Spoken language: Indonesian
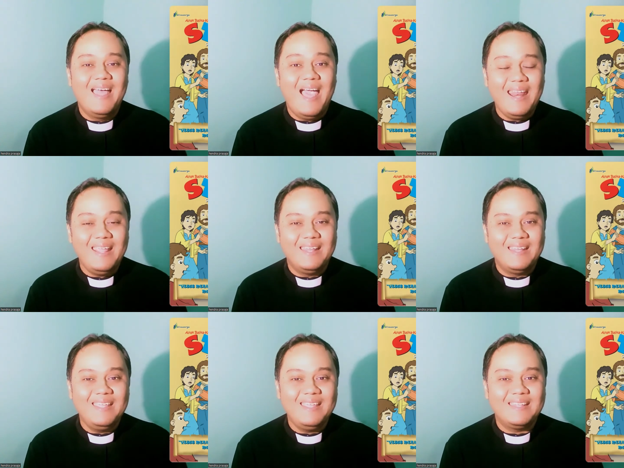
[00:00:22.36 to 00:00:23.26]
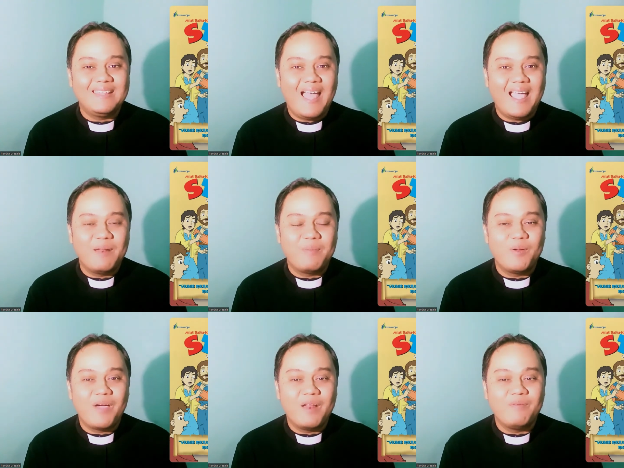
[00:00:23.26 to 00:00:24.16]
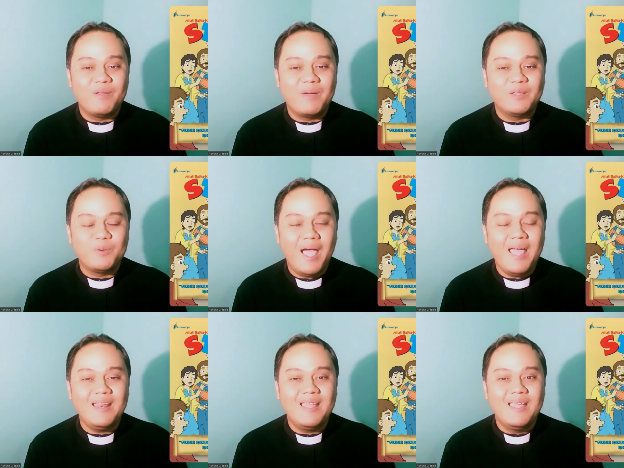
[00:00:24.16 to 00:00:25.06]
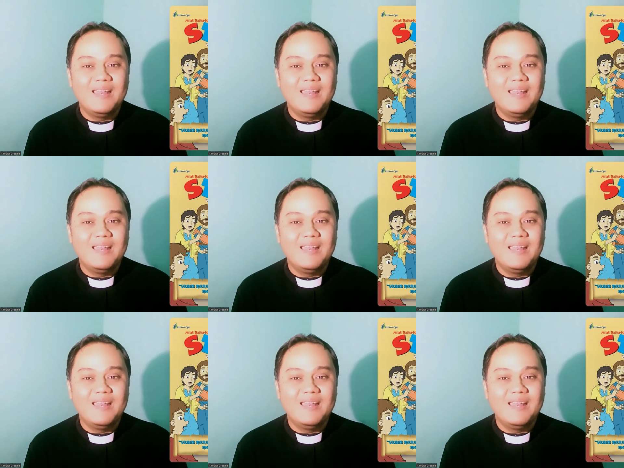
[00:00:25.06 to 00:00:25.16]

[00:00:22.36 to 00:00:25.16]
Hari ini kita akan merenungkan firman Tuhan